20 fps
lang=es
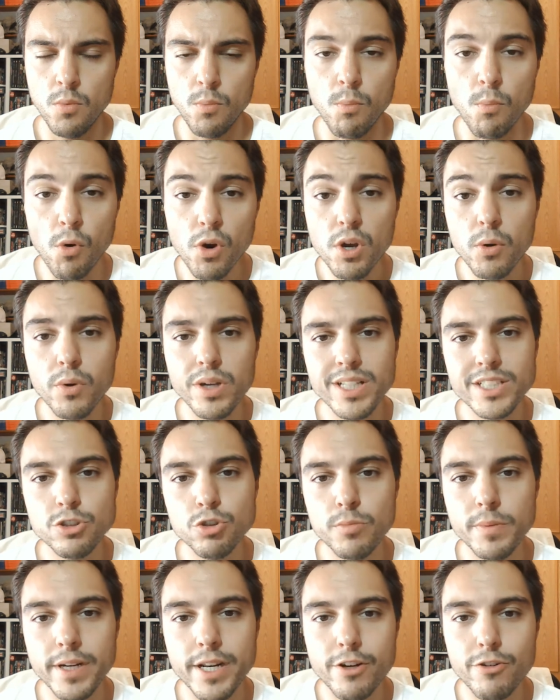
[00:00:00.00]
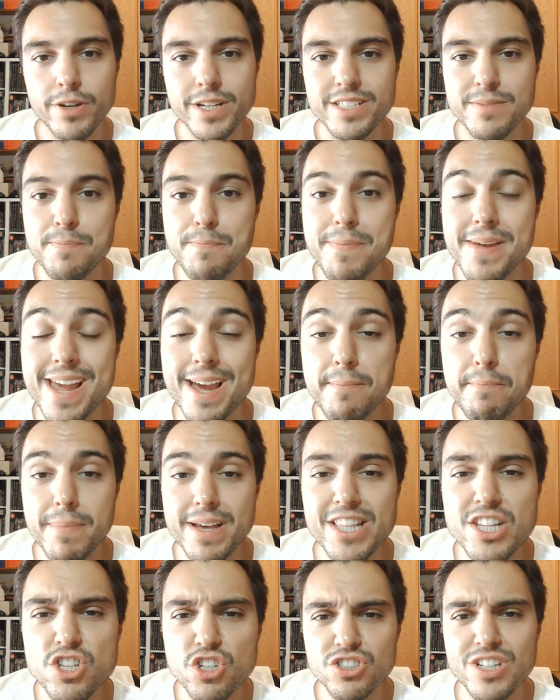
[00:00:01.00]
Muy buenas superhéroes,
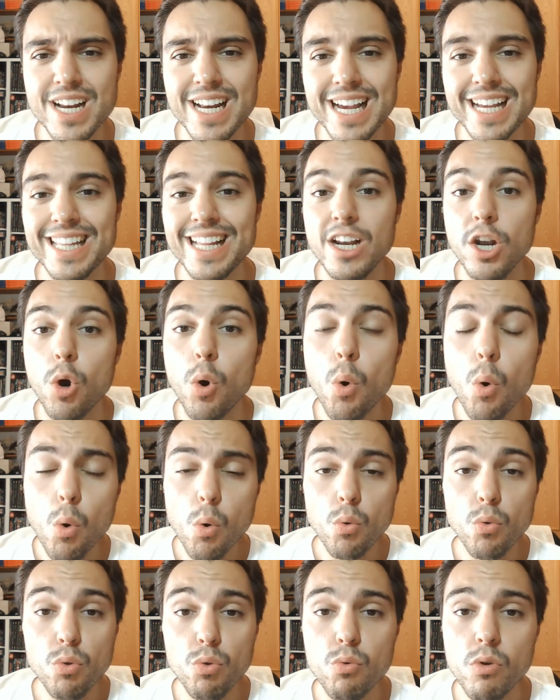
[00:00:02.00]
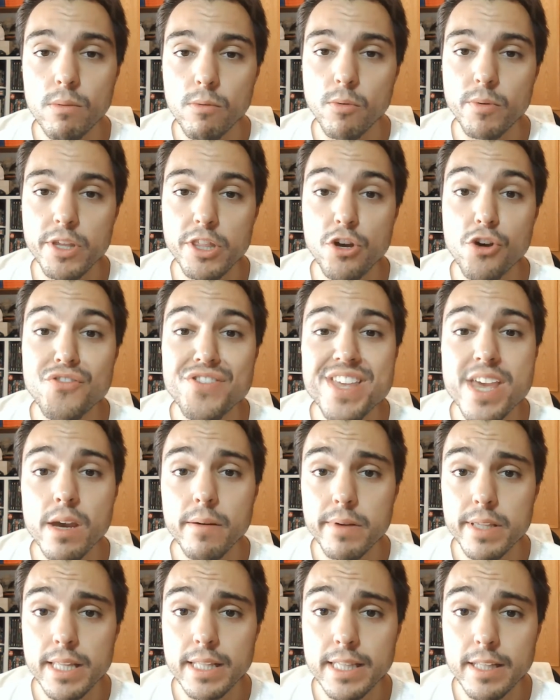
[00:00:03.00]
bienvenidos al canal, un nuevo vídeo y
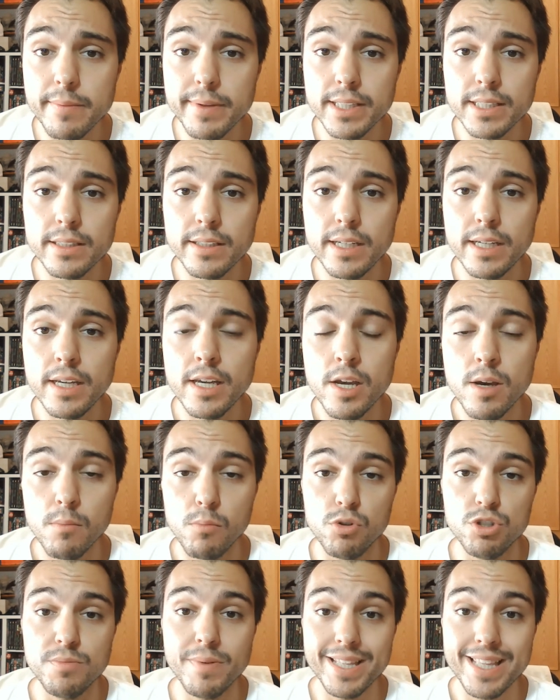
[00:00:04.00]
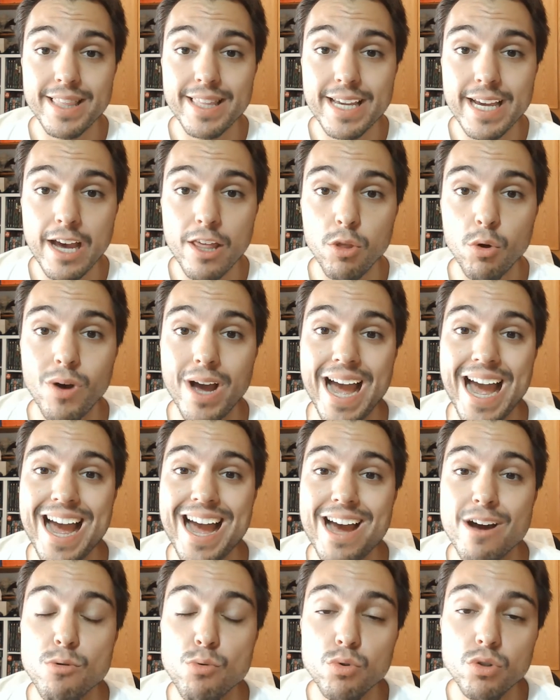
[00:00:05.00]
evidentemente pues va dedicado
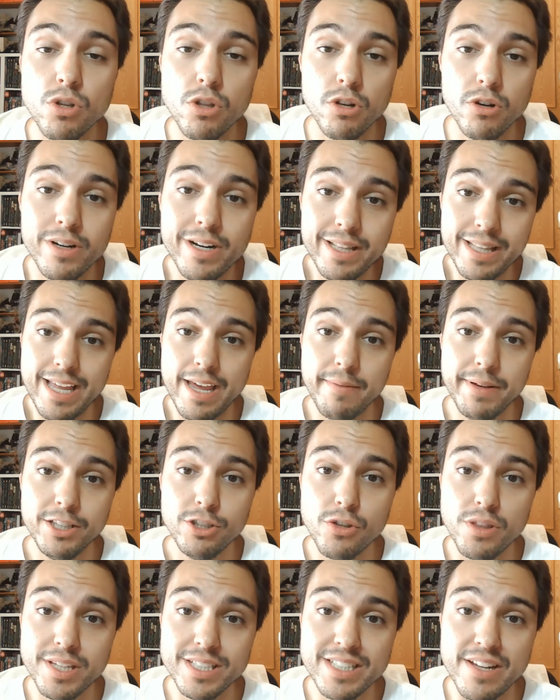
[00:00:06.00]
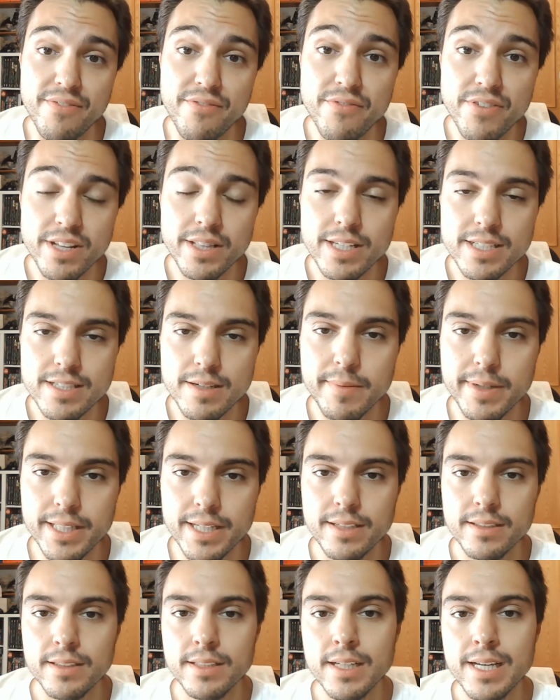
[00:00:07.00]
a uno de los grandes eventos de este fin de
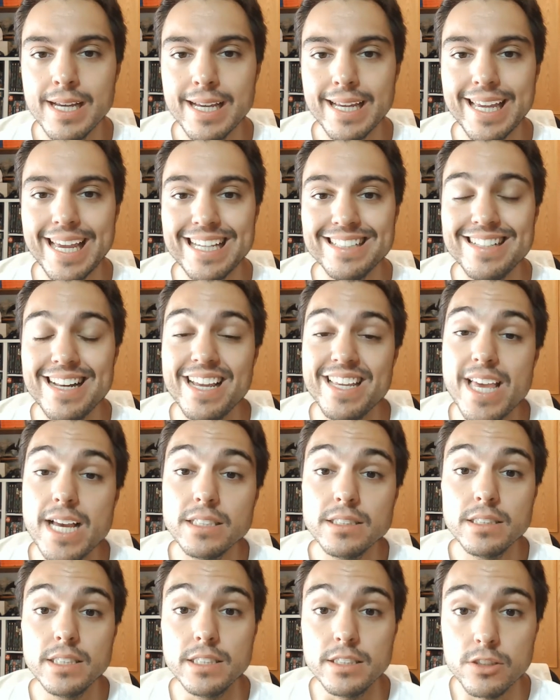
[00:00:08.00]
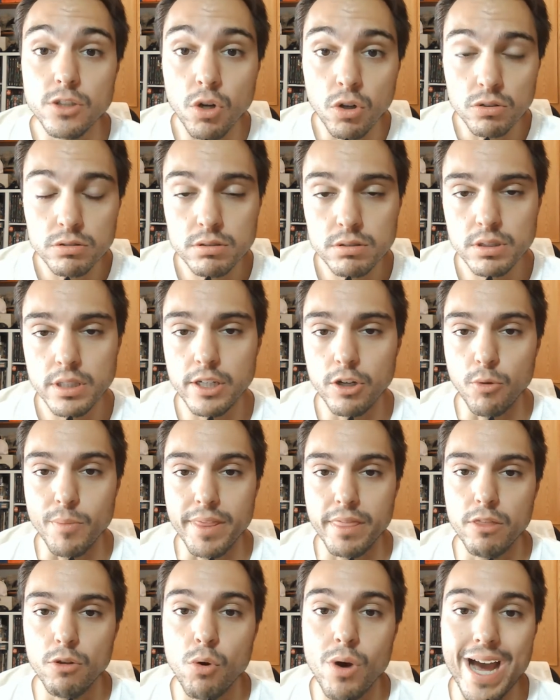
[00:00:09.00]
semana que es la Justice Con que
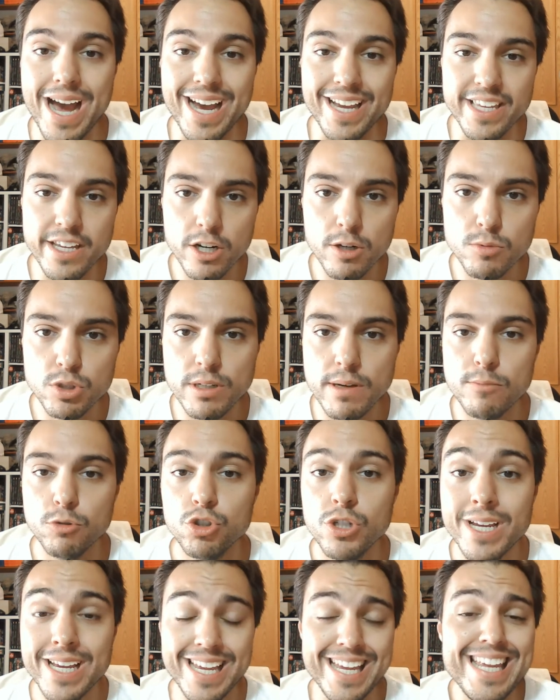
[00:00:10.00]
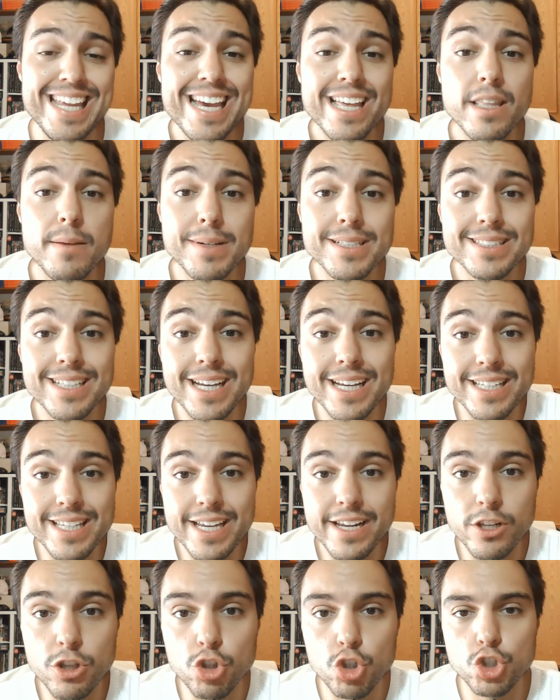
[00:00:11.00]
comenzó ayer como sabemos y además
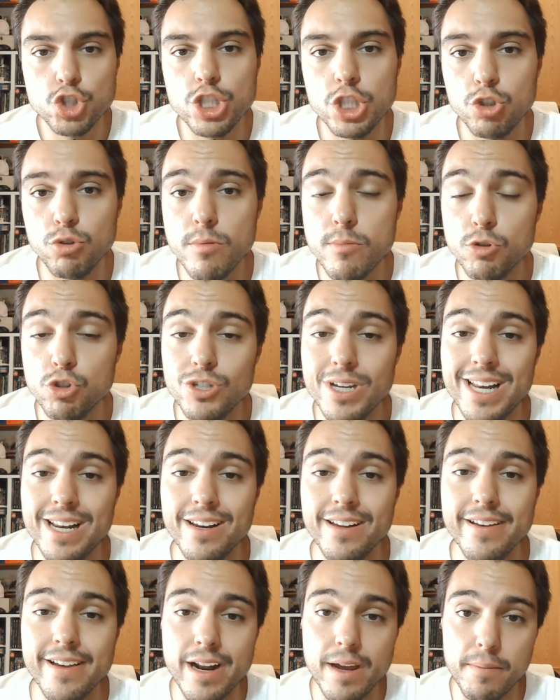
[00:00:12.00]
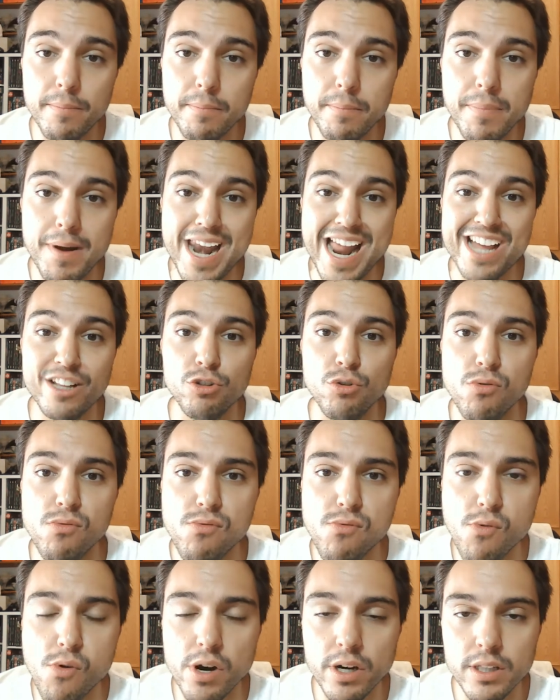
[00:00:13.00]
ayer noche tuvimos el gran plato
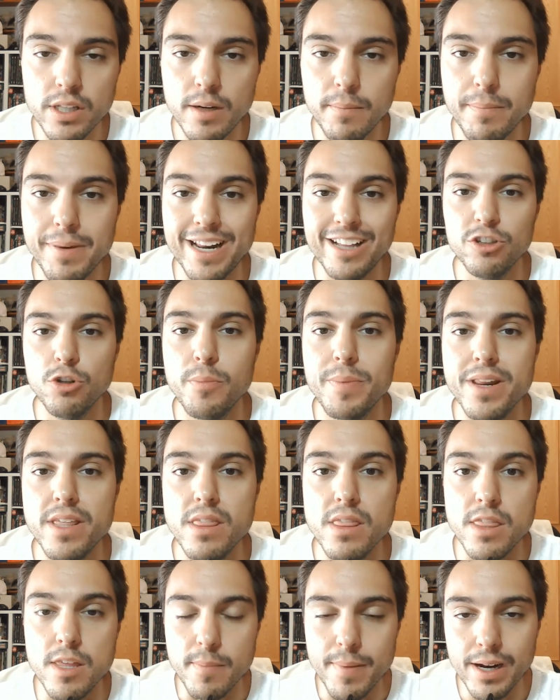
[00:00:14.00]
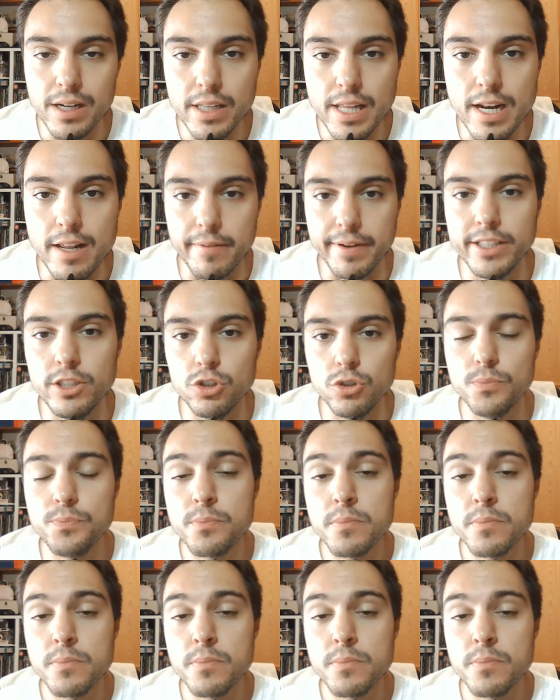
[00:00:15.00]
fuerte, el plato principal del evento